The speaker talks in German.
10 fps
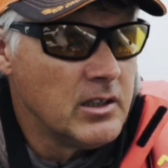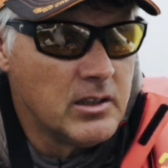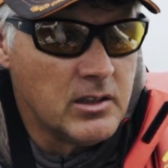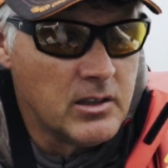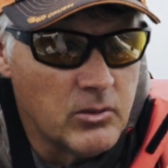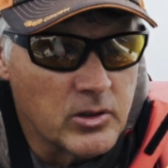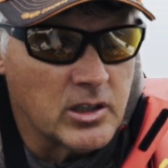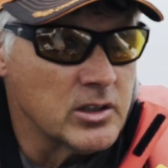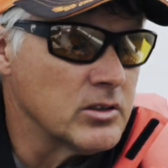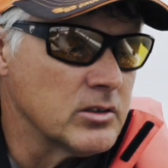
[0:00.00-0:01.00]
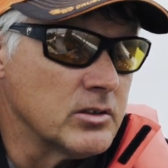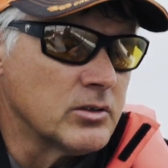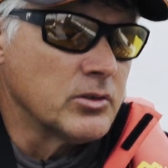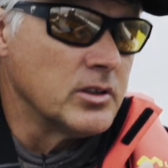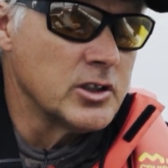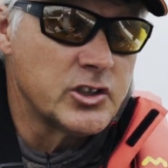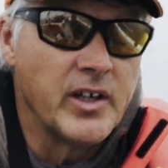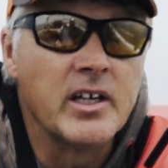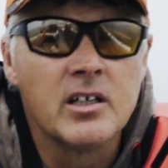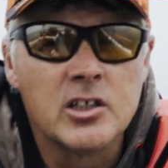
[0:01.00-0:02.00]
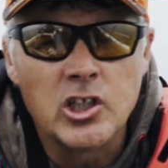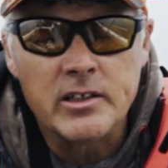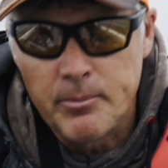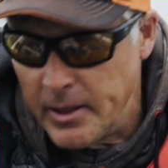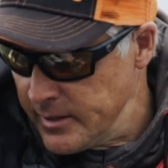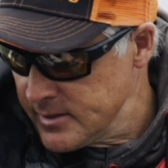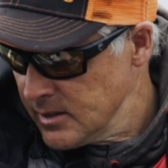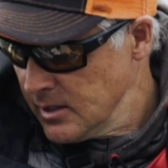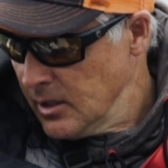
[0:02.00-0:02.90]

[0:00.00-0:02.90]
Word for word: äh, oder äh, äh, schwerere Shutterbaits,